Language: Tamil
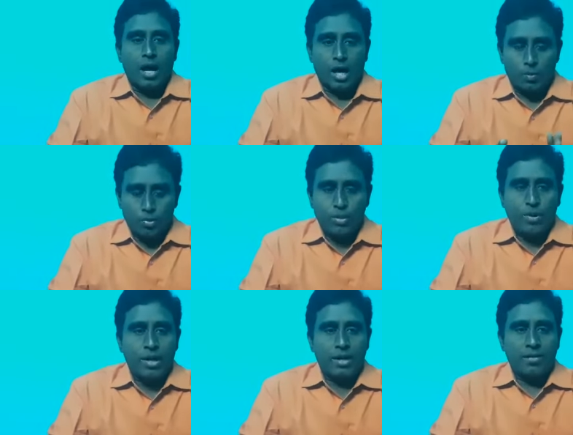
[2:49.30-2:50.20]

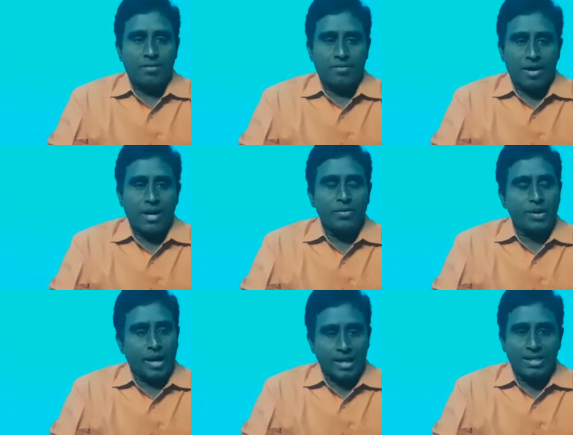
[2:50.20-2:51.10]
அற்புதமான
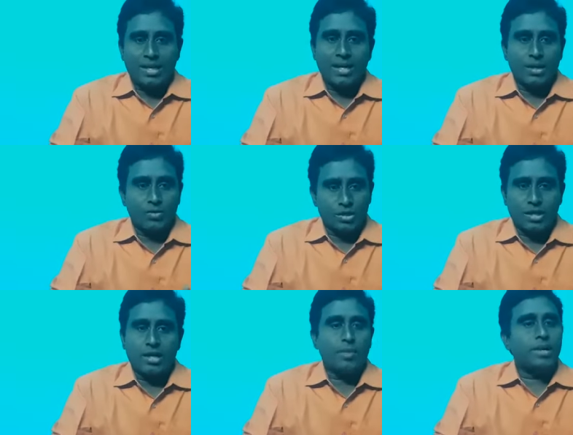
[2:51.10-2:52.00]
வாழ்வினுடைய அடுத்த கட்ட
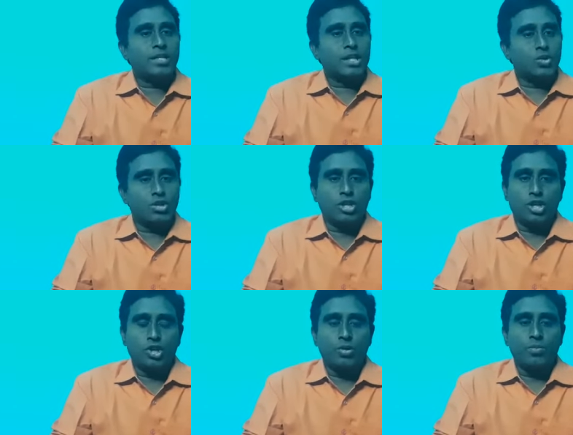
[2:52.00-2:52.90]
உச்சகட்டமான
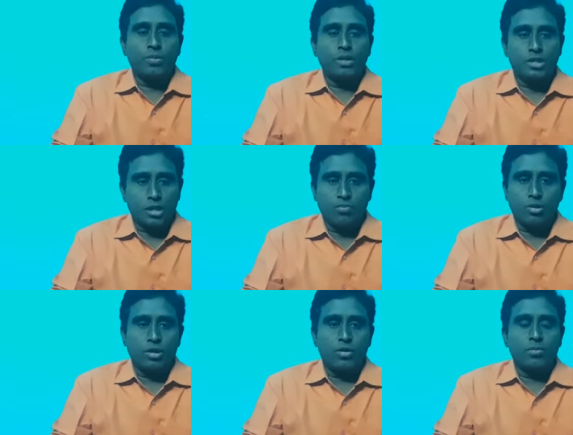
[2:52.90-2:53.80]
சந்தோஷத்தையும்
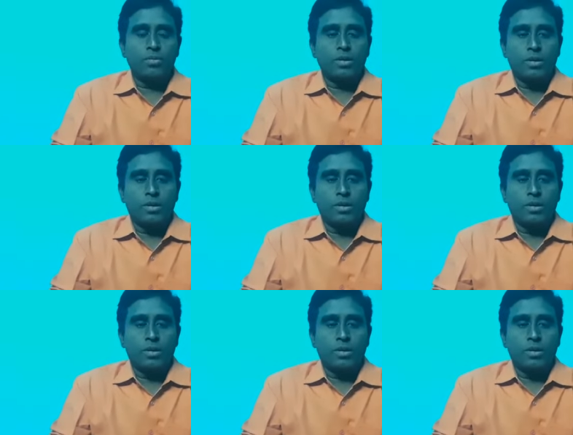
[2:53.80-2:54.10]
திருப்தியையும்